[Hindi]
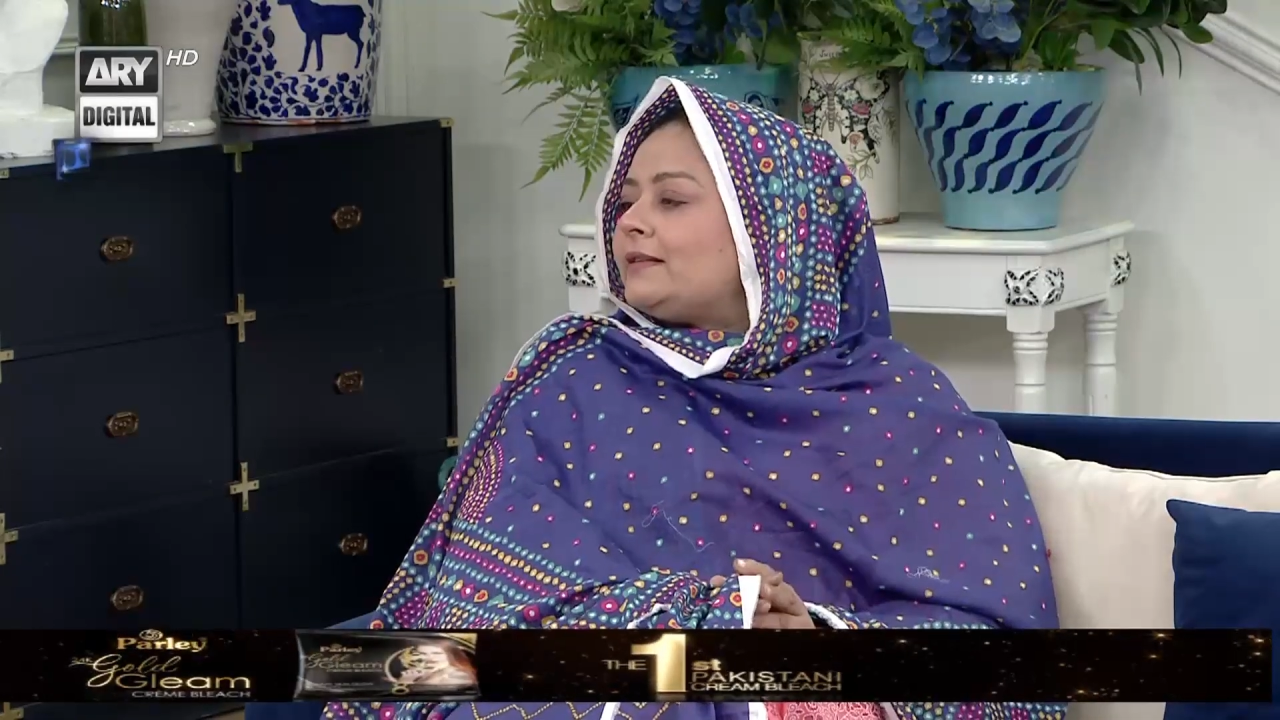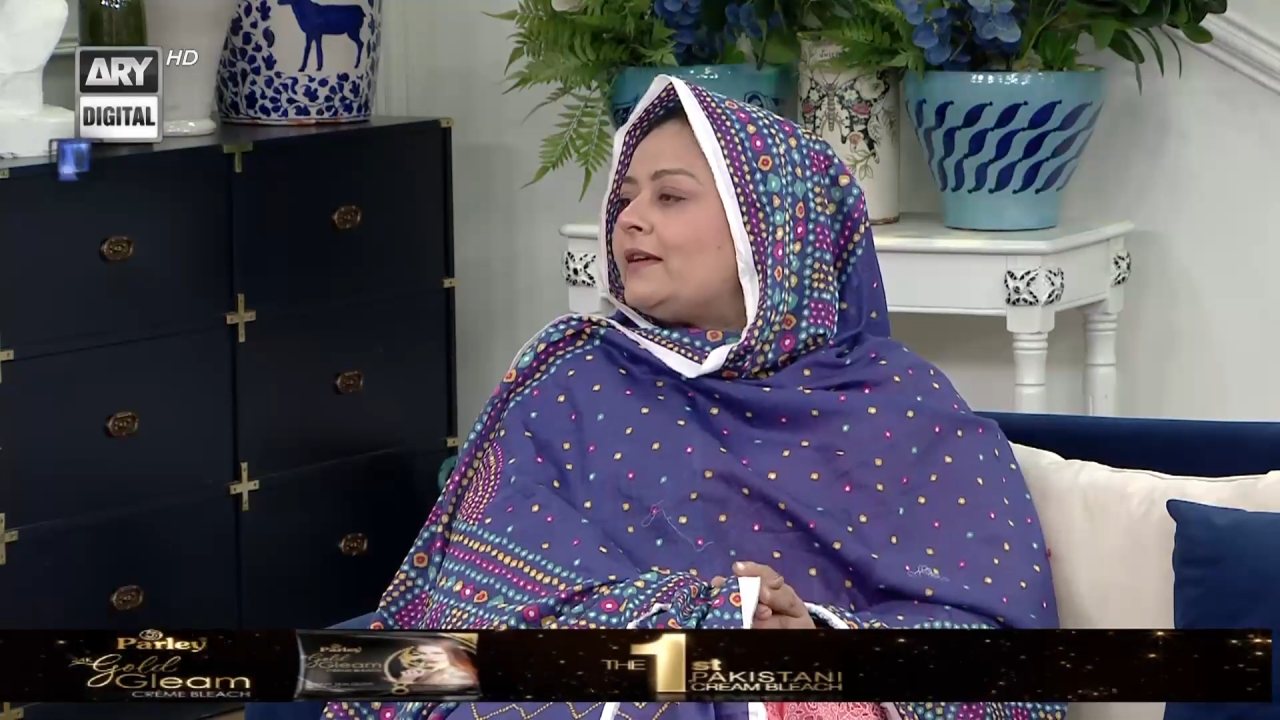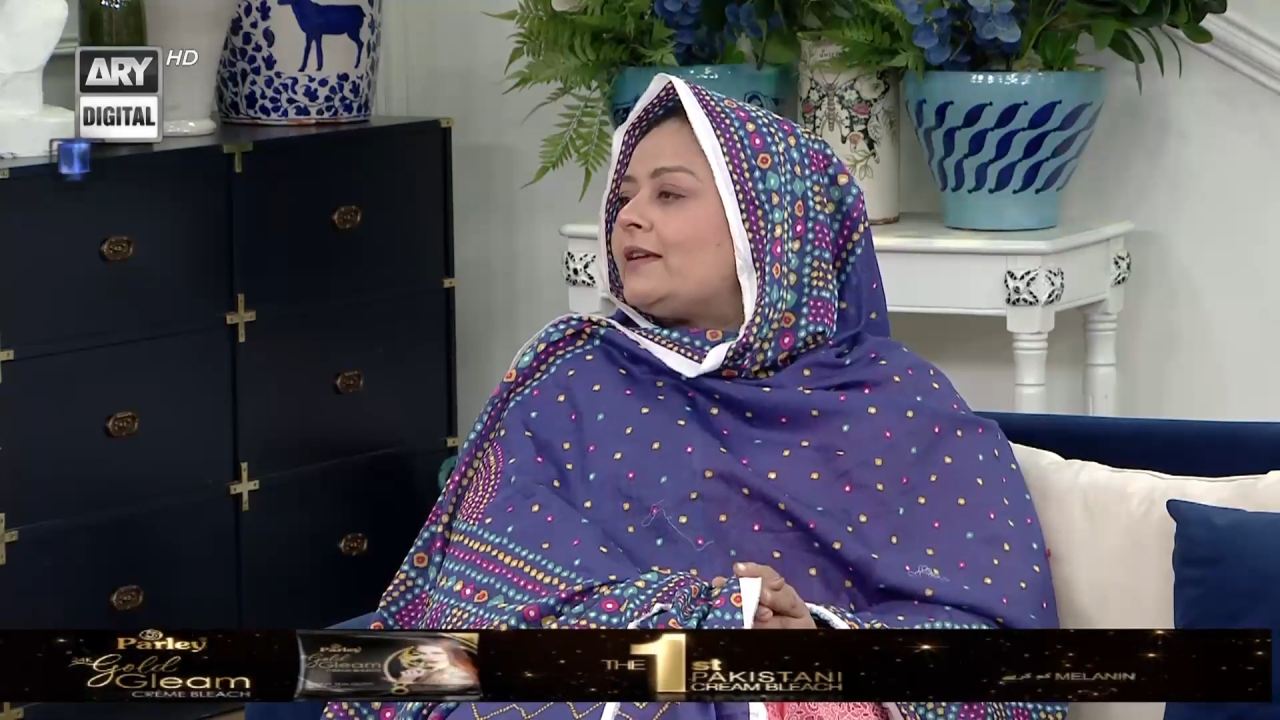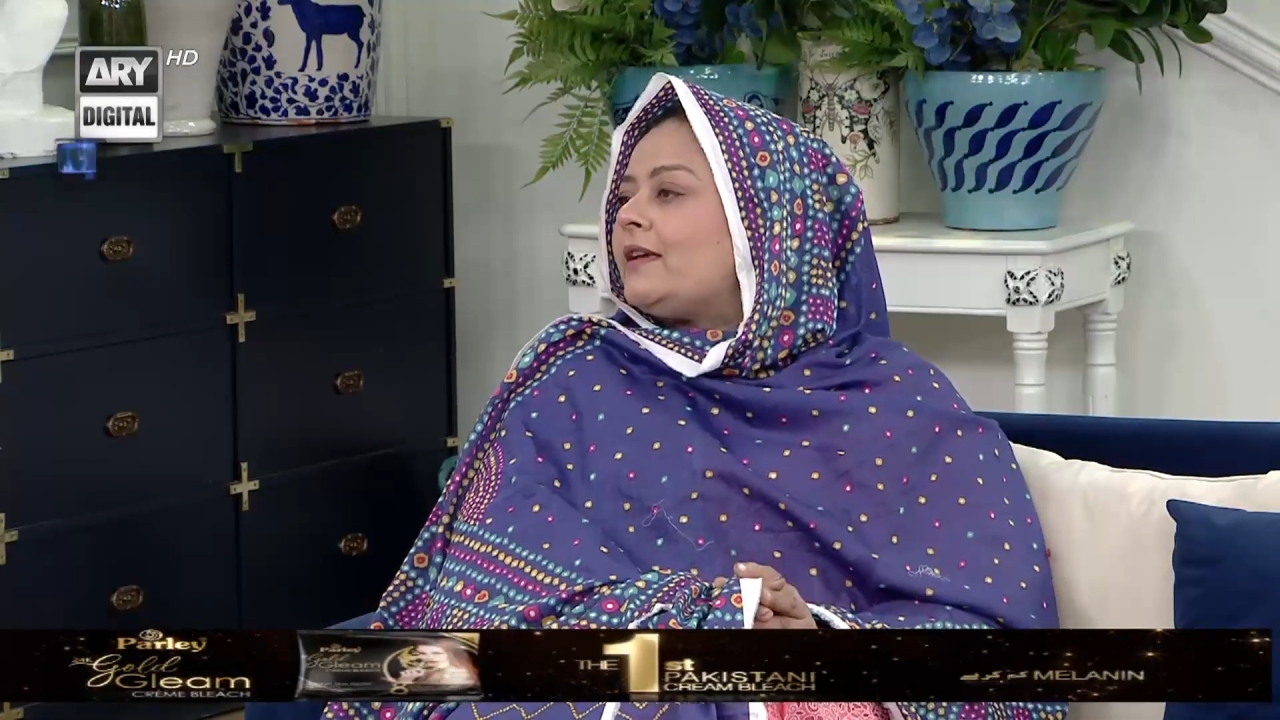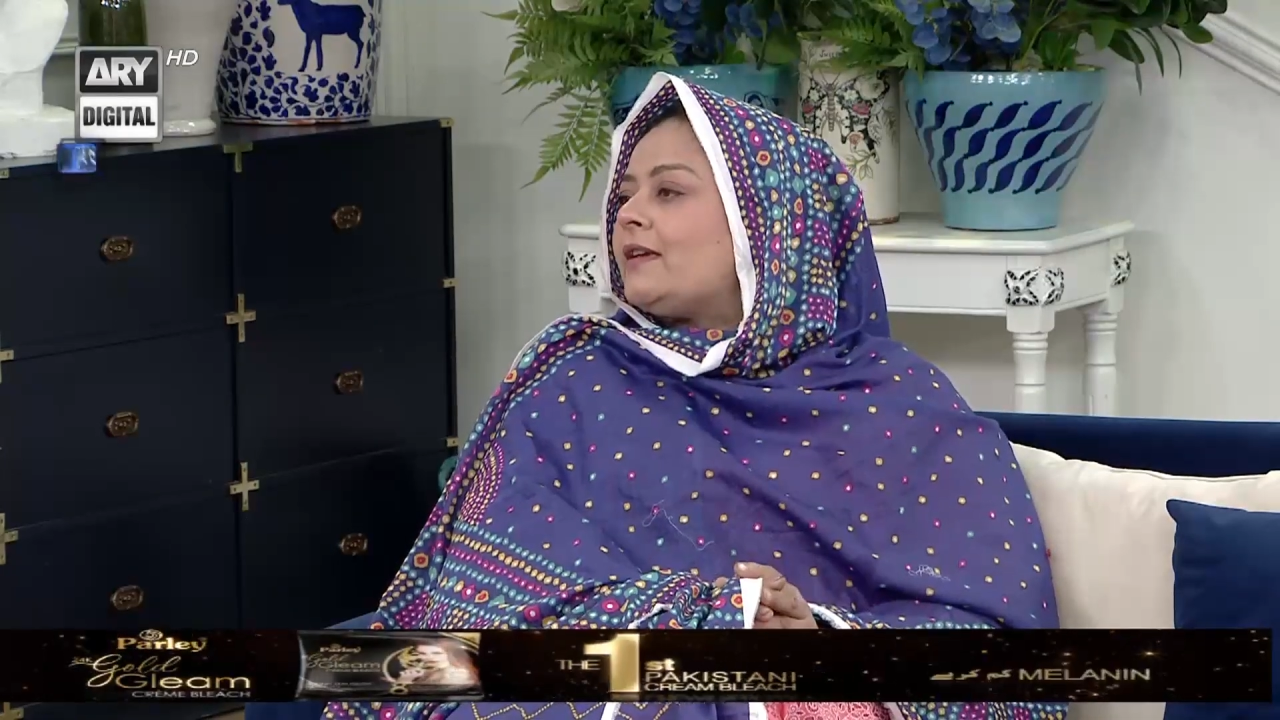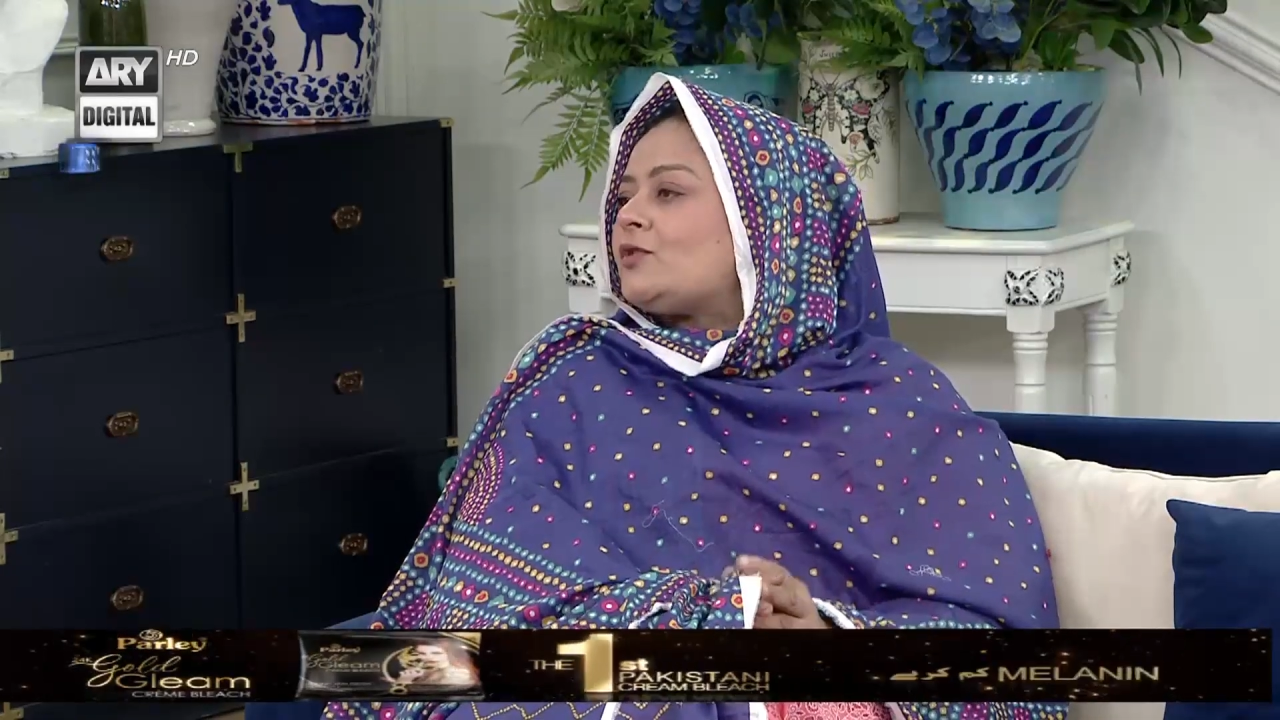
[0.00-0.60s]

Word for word: था कि